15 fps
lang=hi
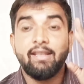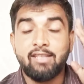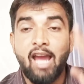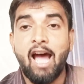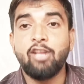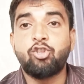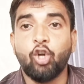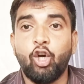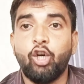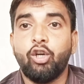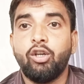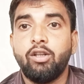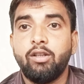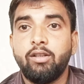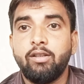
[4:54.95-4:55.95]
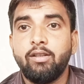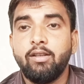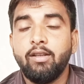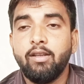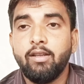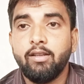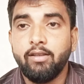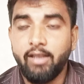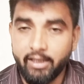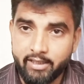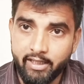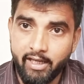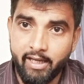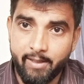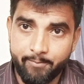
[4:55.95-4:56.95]
जांचो
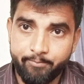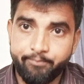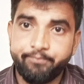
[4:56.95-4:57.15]
देखिए